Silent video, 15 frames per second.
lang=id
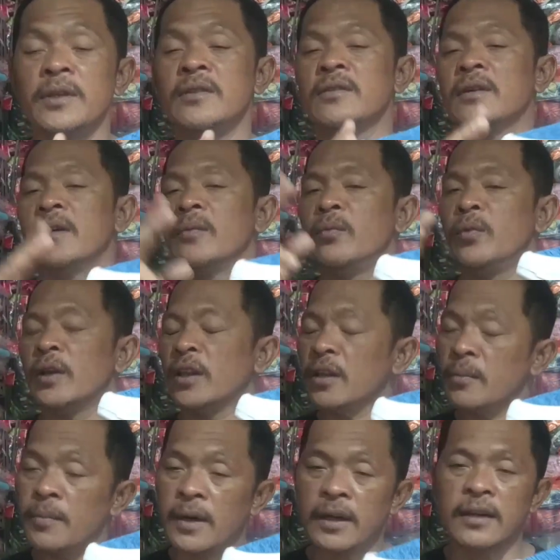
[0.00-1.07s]
bisa buat
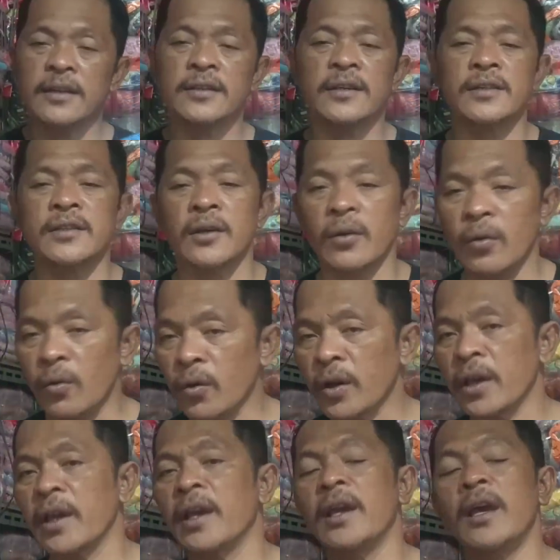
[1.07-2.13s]
kemana saja
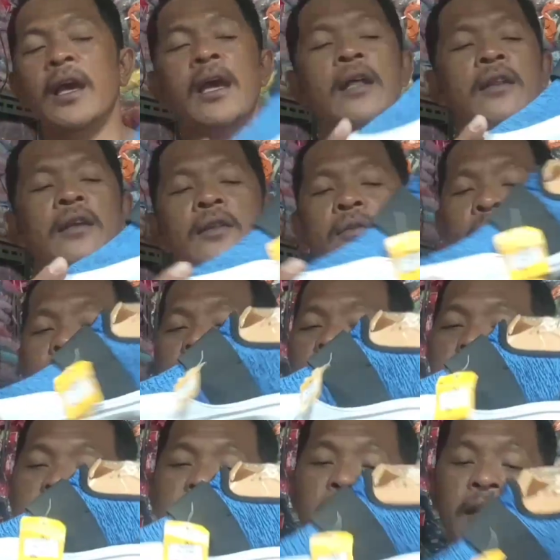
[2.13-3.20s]
oke tentunya
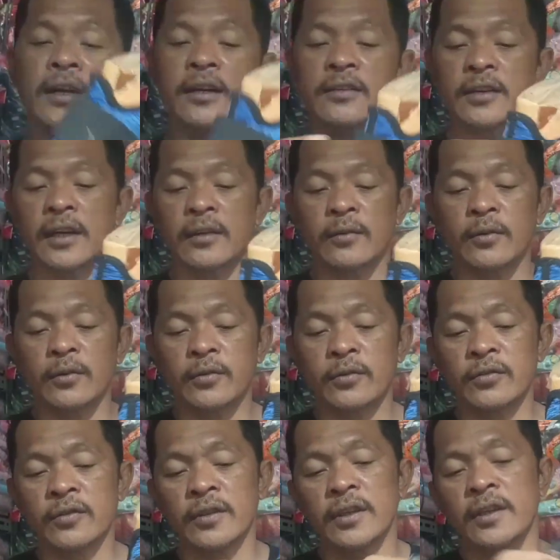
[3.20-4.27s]
dengan harga sangat
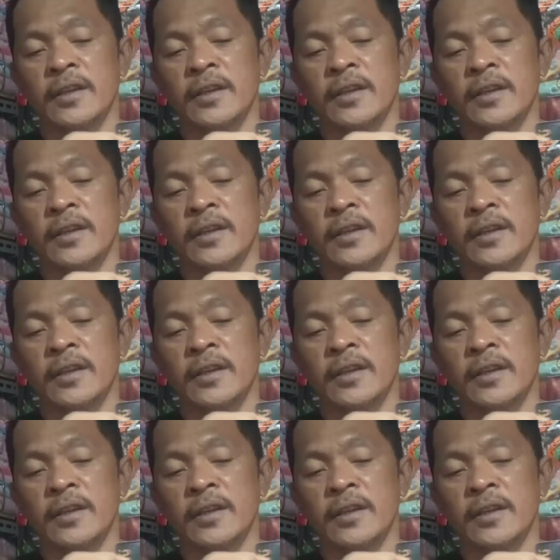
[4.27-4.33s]
khusus